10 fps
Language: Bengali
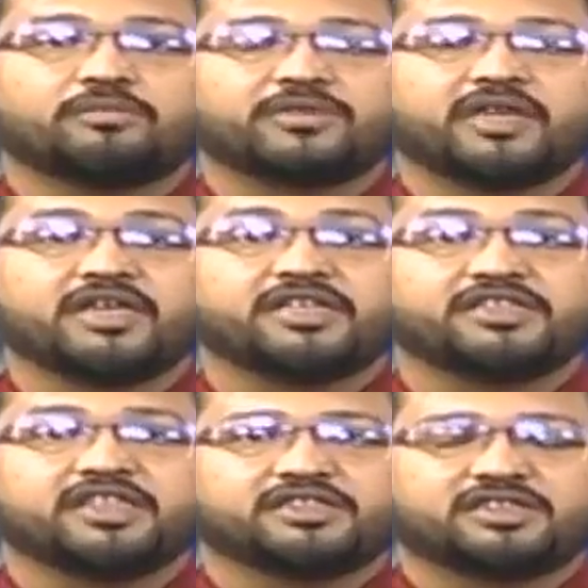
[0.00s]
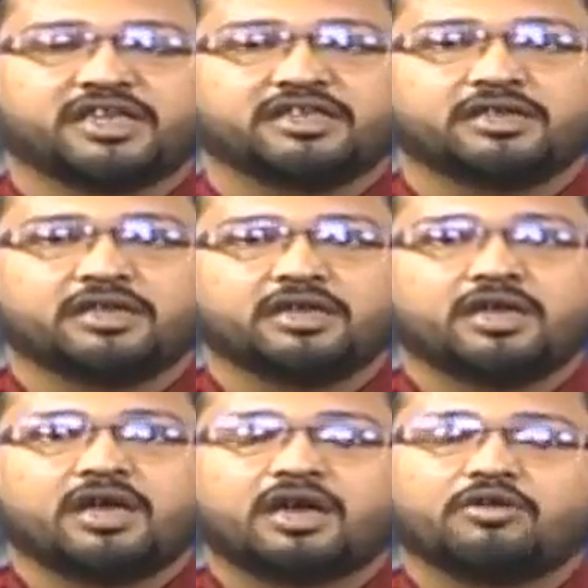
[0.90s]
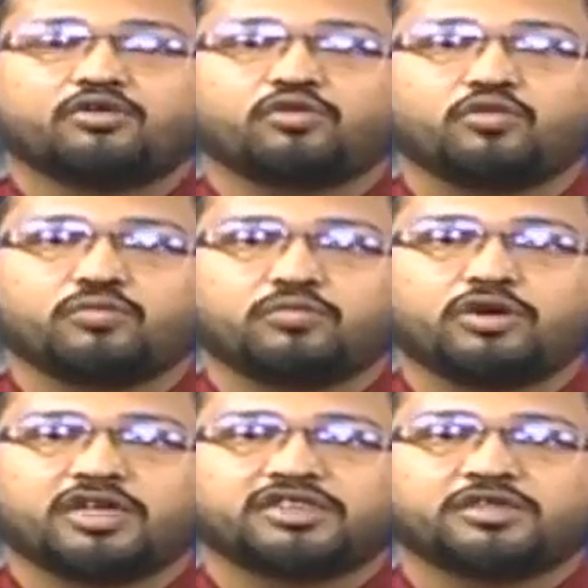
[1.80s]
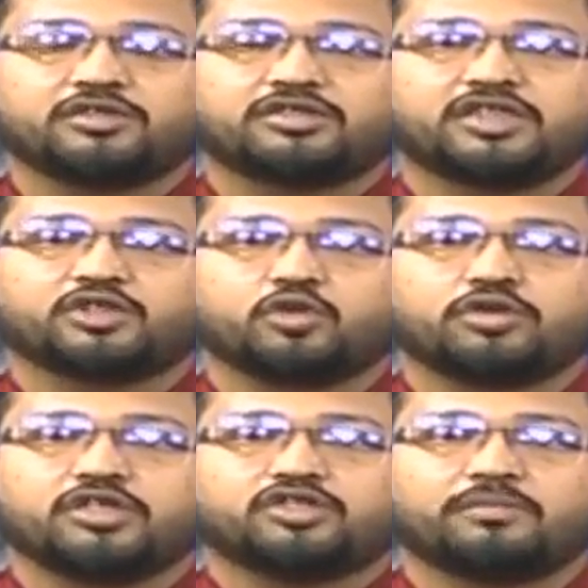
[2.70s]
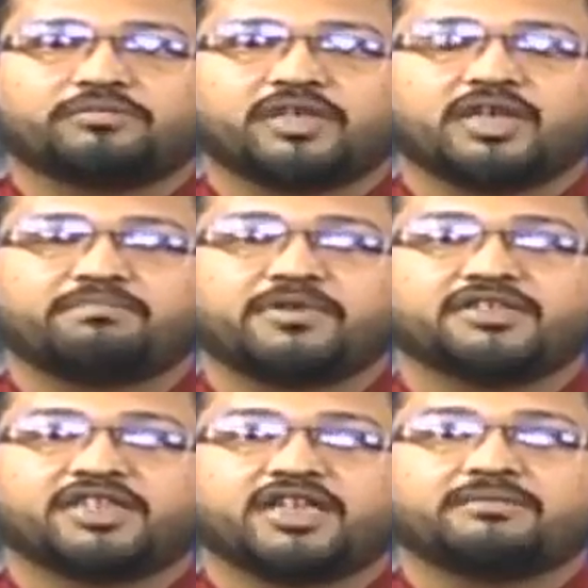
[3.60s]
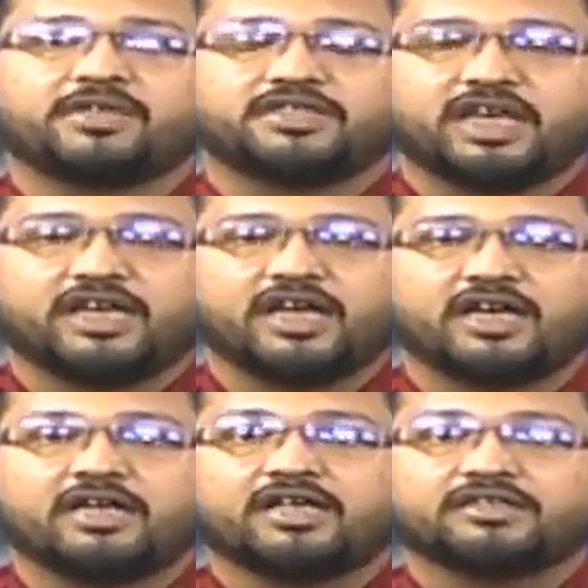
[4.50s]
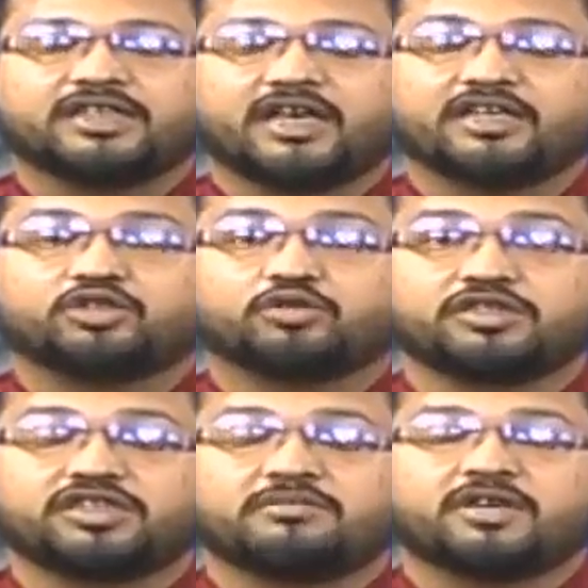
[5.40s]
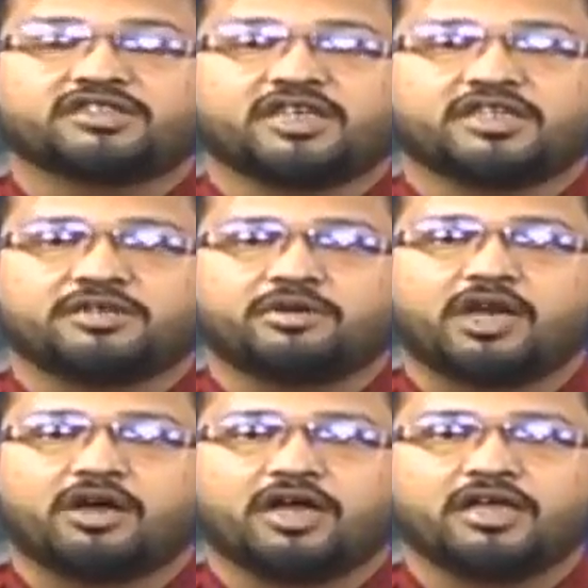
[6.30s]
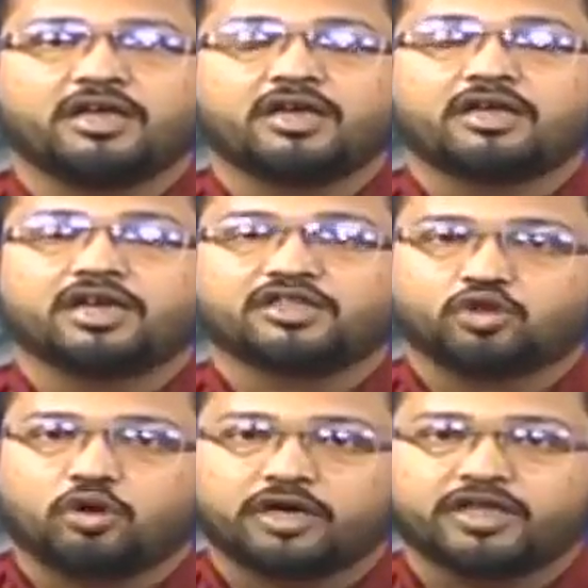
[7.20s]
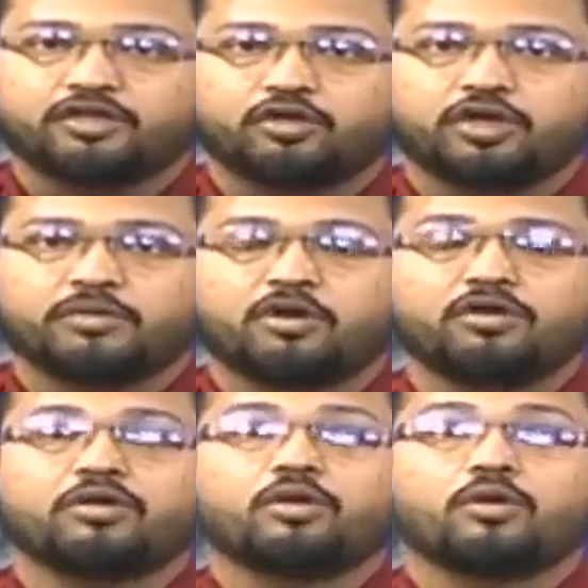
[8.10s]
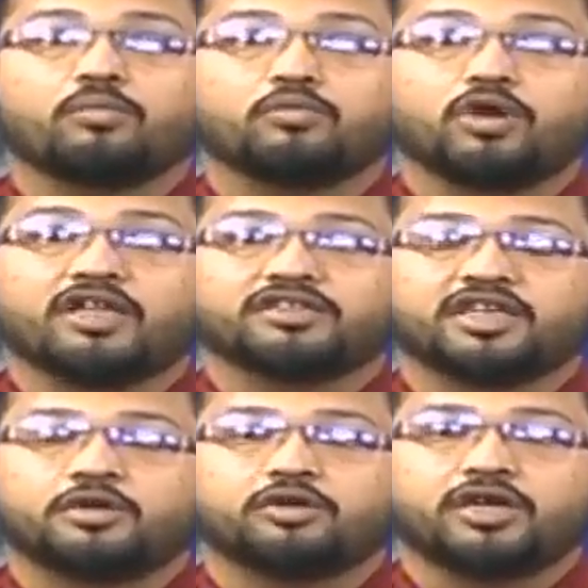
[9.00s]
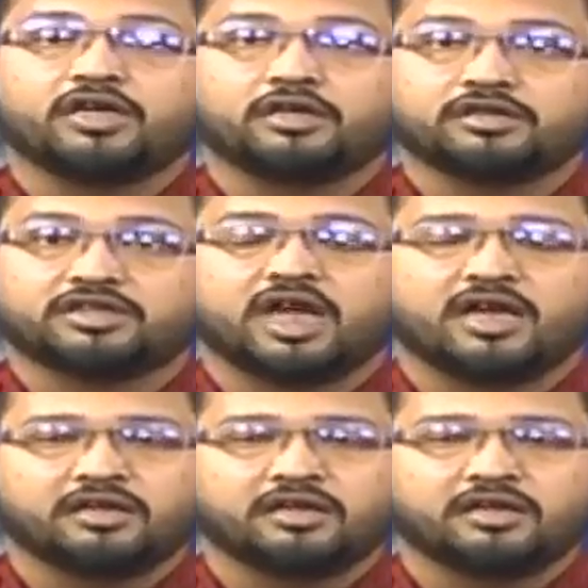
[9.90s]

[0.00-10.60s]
থেকে রিচেস্ট সাইন কারণ কুম্ভ রাশি হচ্ছে শনির সব থেকে প্লেজারেবল জায়গা যাকে জ্যোতিষের ভাষায় কি বলা হয় না সক্ষেত্র এবং মূলা ত্রিকোণের স্থান